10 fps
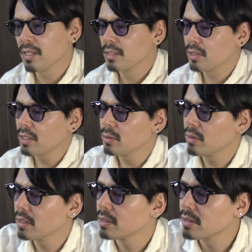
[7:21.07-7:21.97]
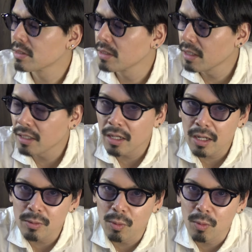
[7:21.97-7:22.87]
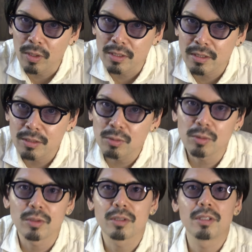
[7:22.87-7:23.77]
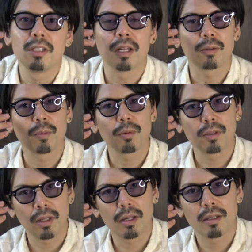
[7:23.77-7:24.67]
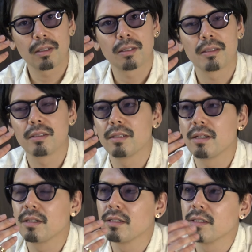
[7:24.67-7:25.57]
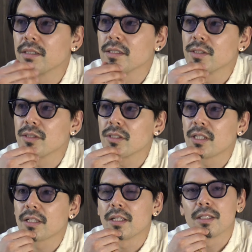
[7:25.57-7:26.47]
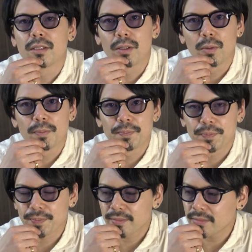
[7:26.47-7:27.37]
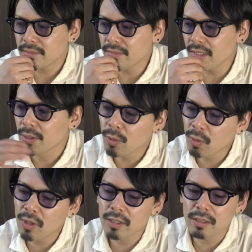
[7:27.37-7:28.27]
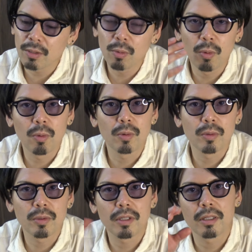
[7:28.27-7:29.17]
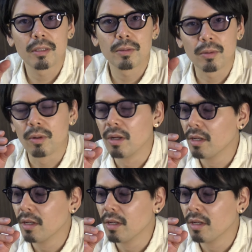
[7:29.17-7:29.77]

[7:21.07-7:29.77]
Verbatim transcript: 最初はね艶がある方がちょっといいなと思って、えー、好きだったんですけど両方買って両方こうやっていくと